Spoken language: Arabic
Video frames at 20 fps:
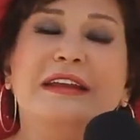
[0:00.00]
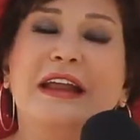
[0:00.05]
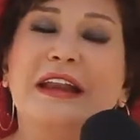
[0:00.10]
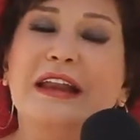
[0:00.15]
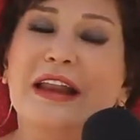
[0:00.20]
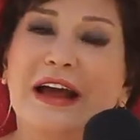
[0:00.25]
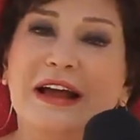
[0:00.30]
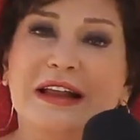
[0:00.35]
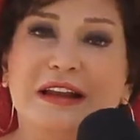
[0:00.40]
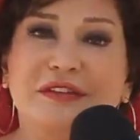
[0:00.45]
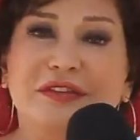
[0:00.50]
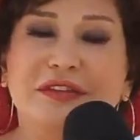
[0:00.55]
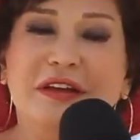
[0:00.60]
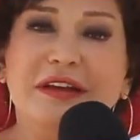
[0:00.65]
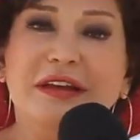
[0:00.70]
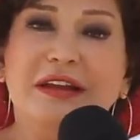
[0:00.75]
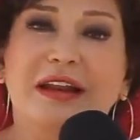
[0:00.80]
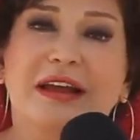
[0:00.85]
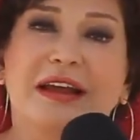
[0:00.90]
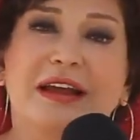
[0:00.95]
انا اللي على
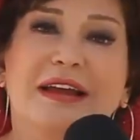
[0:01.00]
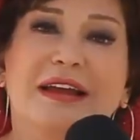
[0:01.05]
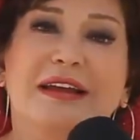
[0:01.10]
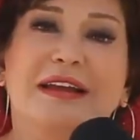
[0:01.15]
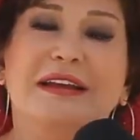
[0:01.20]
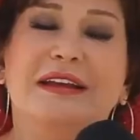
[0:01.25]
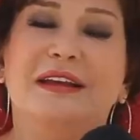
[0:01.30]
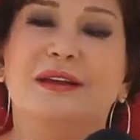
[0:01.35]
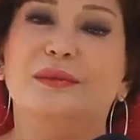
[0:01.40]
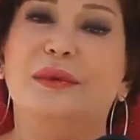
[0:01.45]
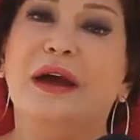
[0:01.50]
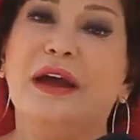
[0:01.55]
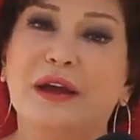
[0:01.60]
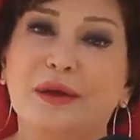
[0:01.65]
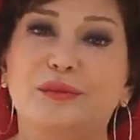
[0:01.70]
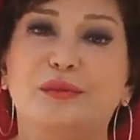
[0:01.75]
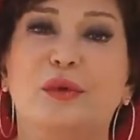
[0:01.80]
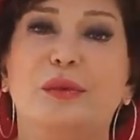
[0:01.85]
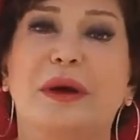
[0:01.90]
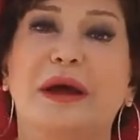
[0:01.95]
فكره اللي
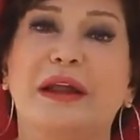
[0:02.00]
بحبه